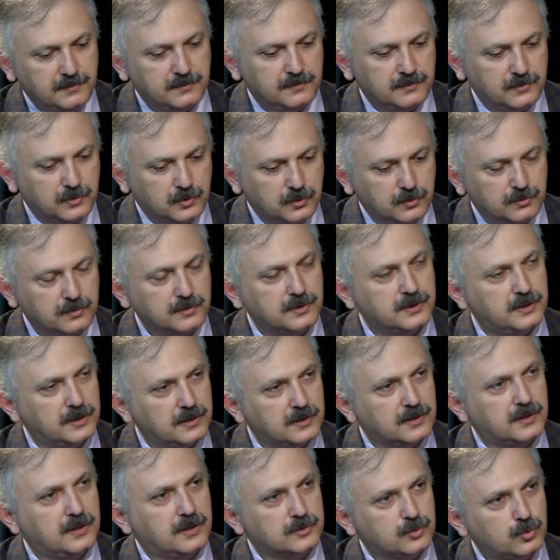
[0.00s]
ну,
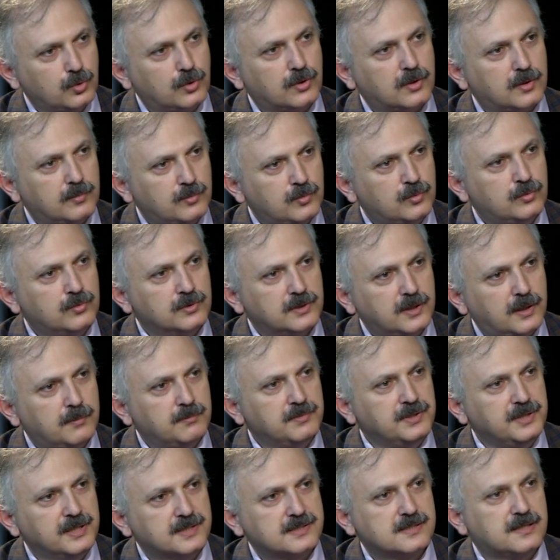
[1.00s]
которому
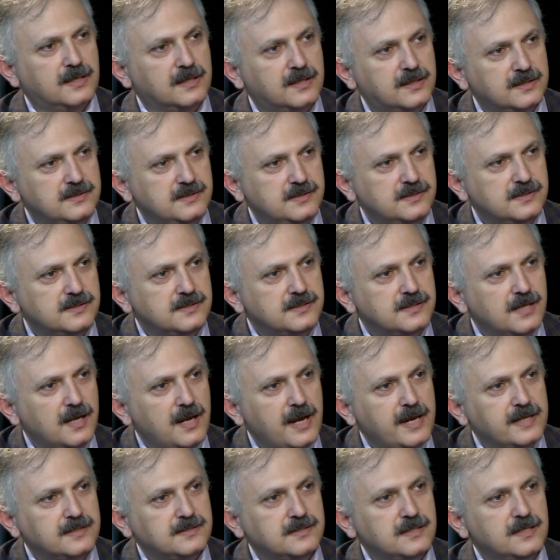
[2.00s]
там несколько
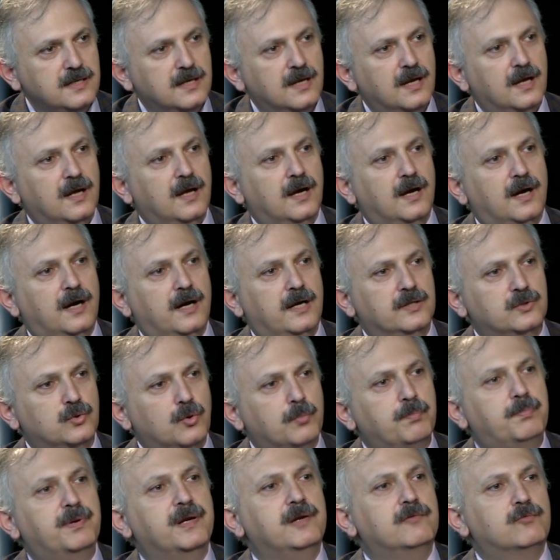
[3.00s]
десятилетий, оно
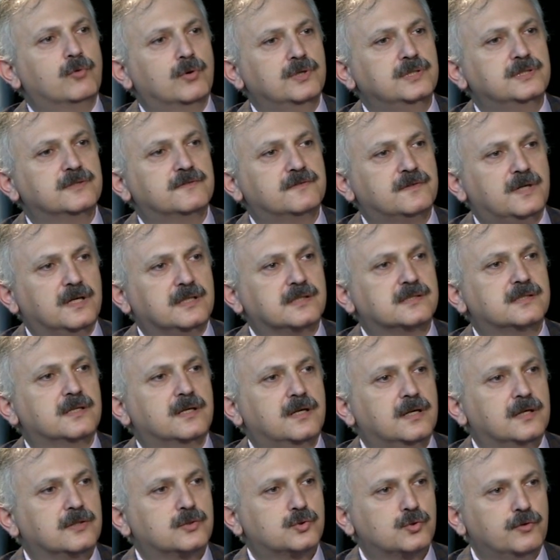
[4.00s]
приводит в конце
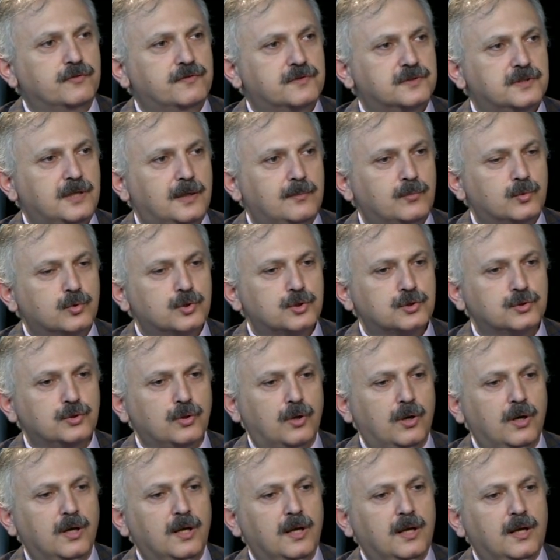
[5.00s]
концов к тому,
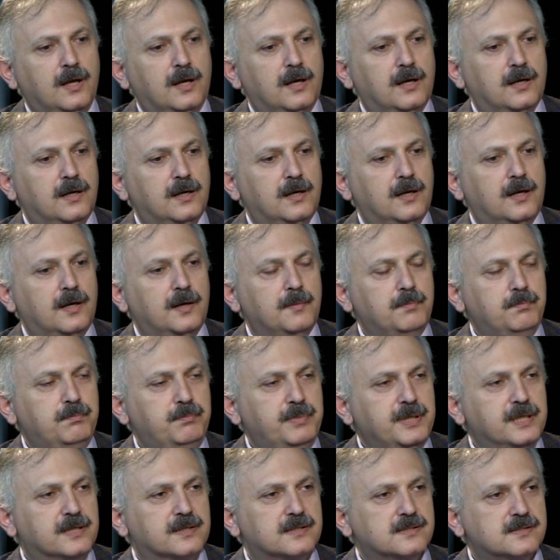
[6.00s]
что
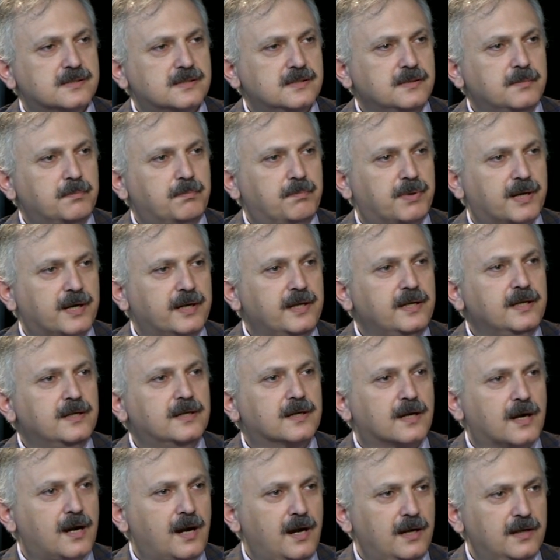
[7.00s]
персы
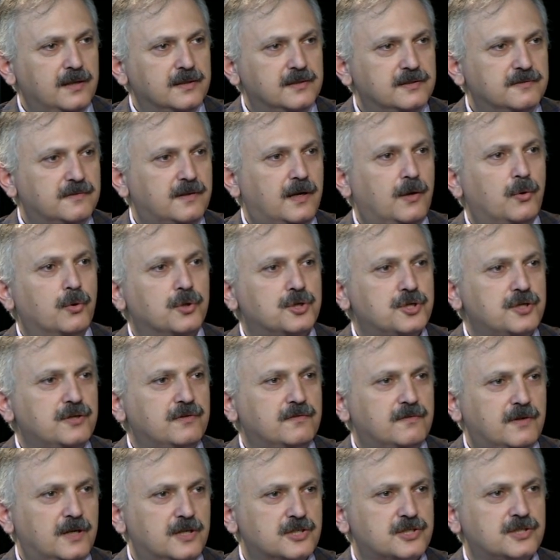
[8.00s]
проиграли два
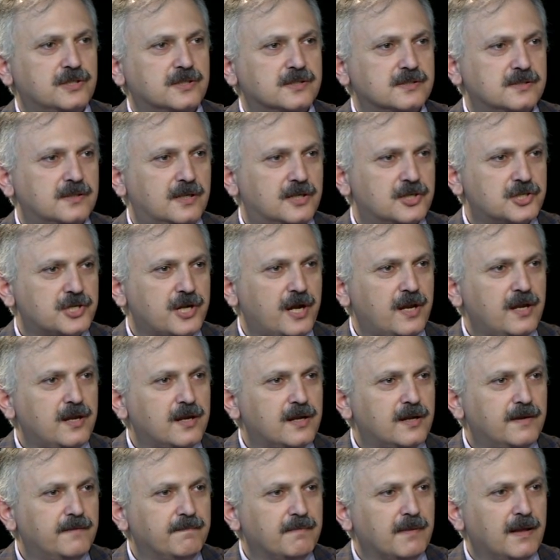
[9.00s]
очень важных
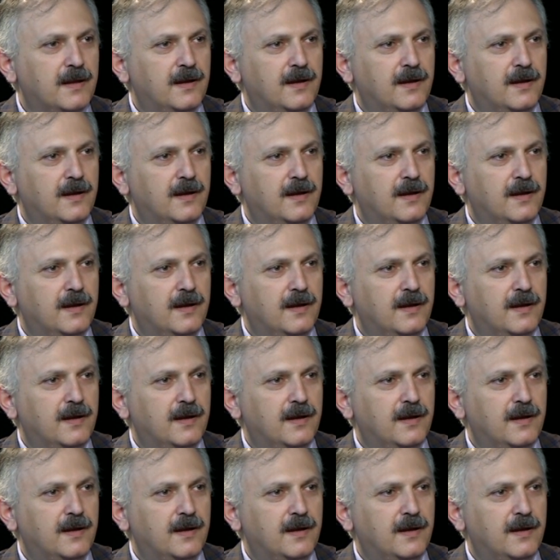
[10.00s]
сражения –